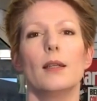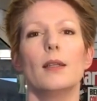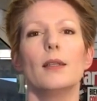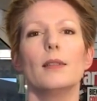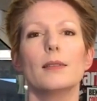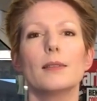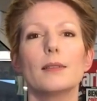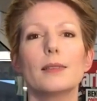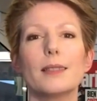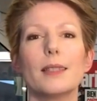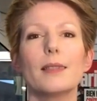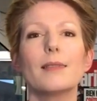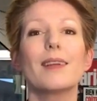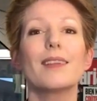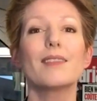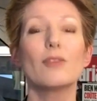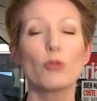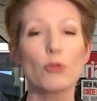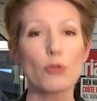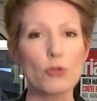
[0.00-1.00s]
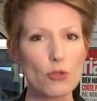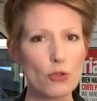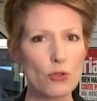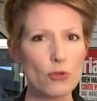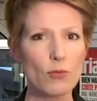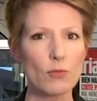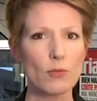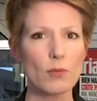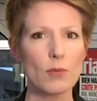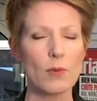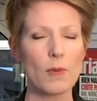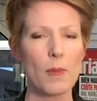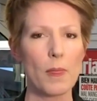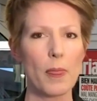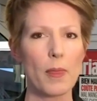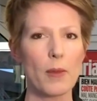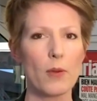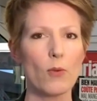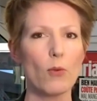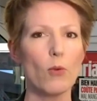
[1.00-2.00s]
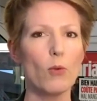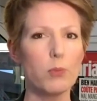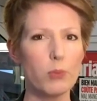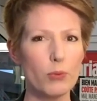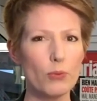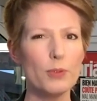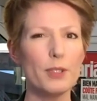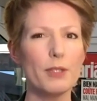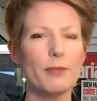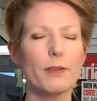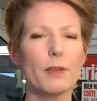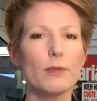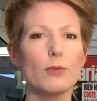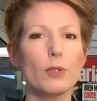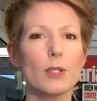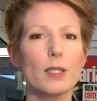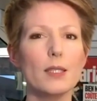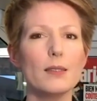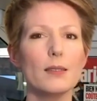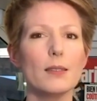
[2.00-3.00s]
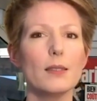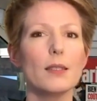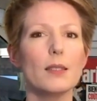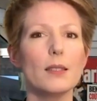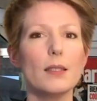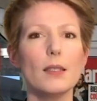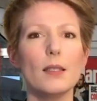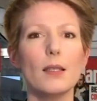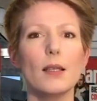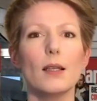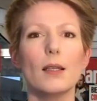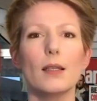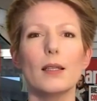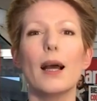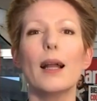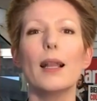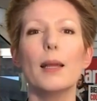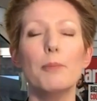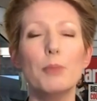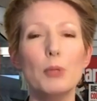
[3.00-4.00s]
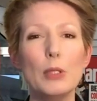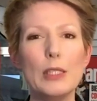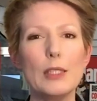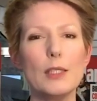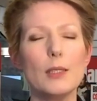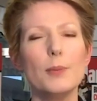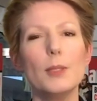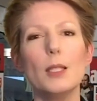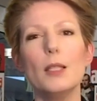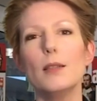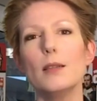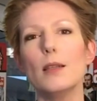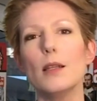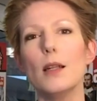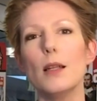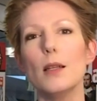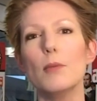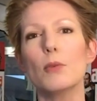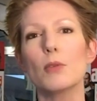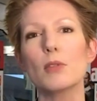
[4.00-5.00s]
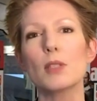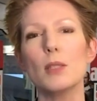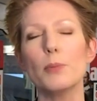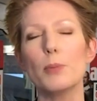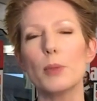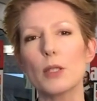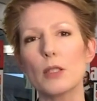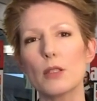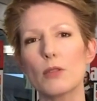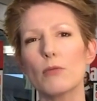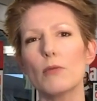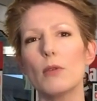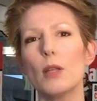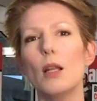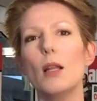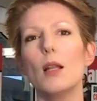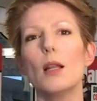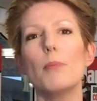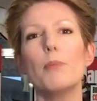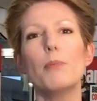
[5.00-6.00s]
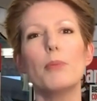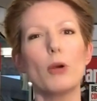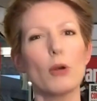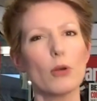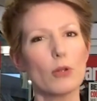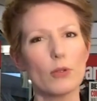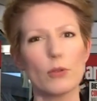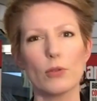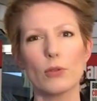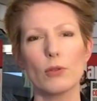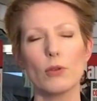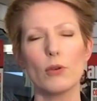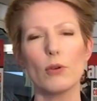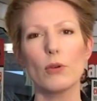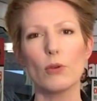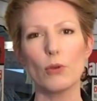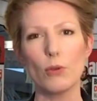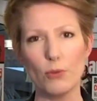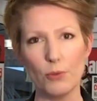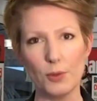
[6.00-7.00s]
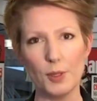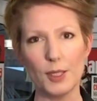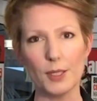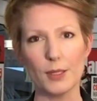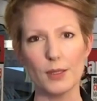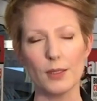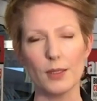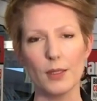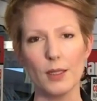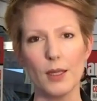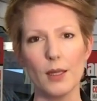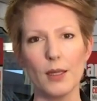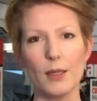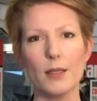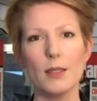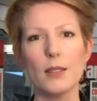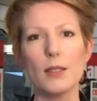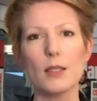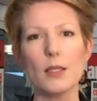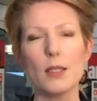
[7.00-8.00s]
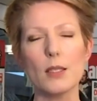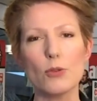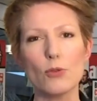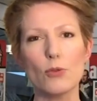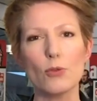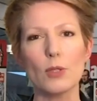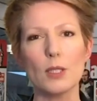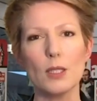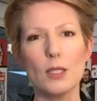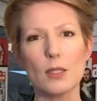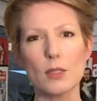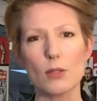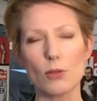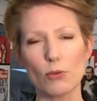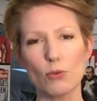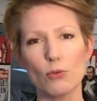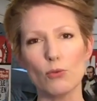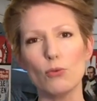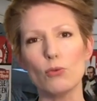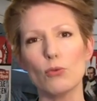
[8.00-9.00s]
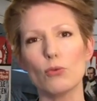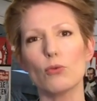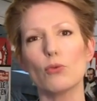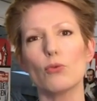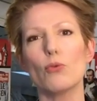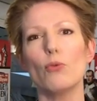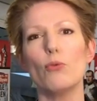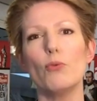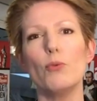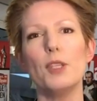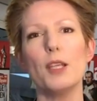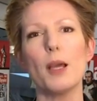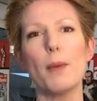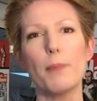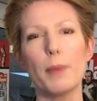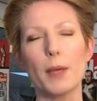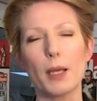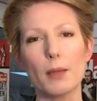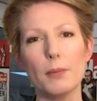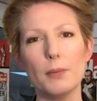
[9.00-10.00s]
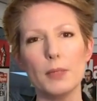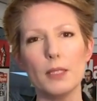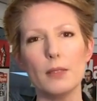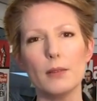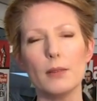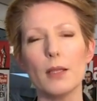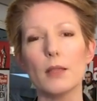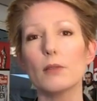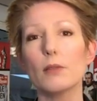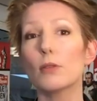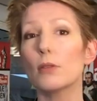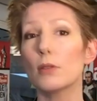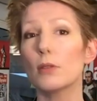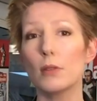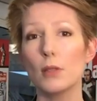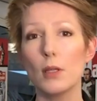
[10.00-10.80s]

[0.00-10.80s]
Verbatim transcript: Cette attention aux plus défavorisés, à la possibilité de l'émancipation, il la porte en lui. Et c'est ce qui, sans doute, lui a permis d'être